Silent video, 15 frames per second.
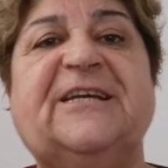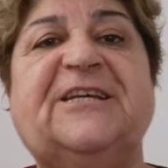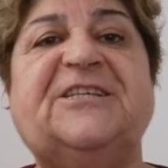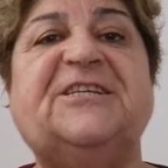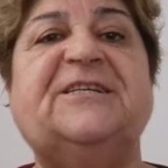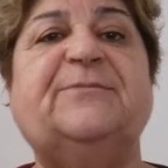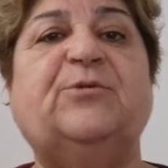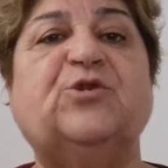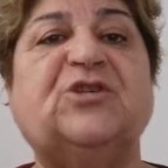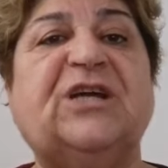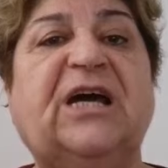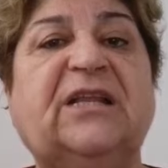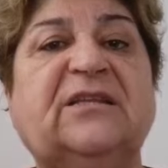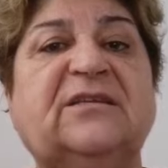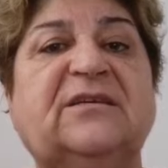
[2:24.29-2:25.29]
İçini
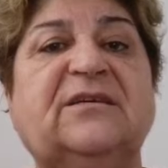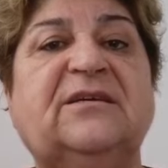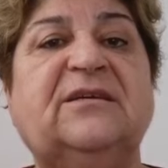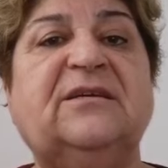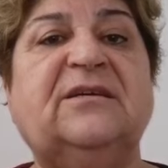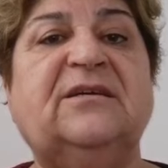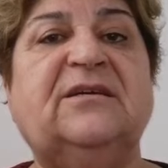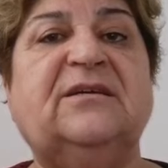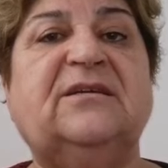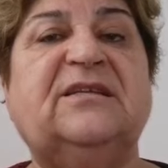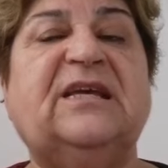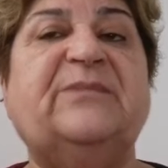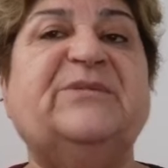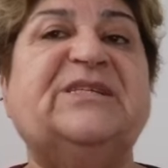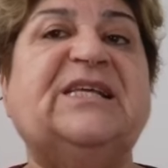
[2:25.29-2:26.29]
boşalt
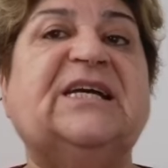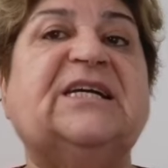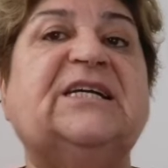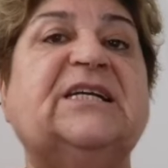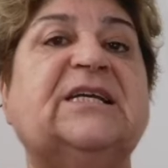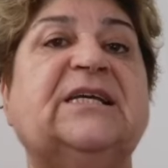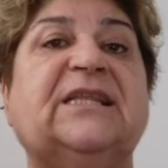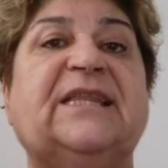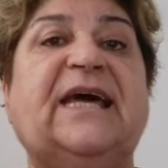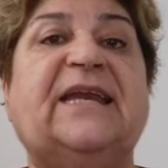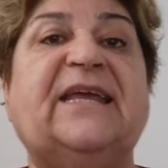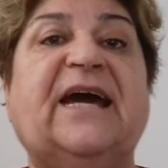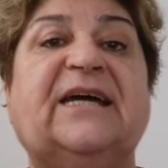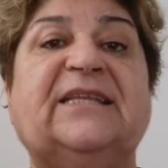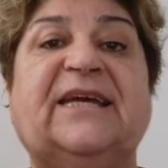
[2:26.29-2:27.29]
temizde 40 yıl
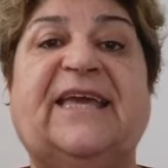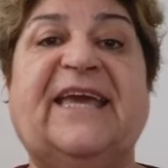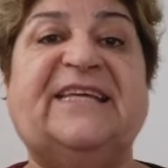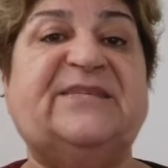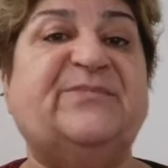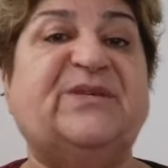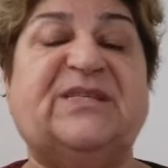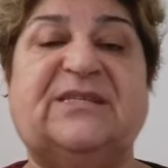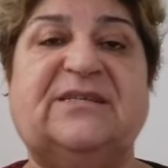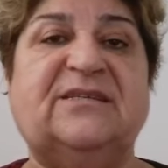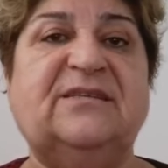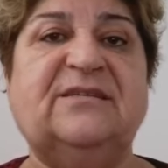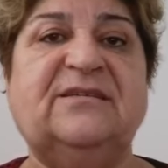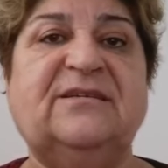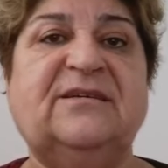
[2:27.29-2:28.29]
deryada
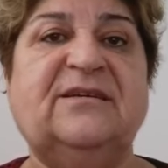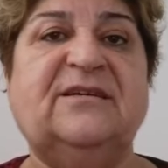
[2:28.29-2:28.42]
gezmişsin.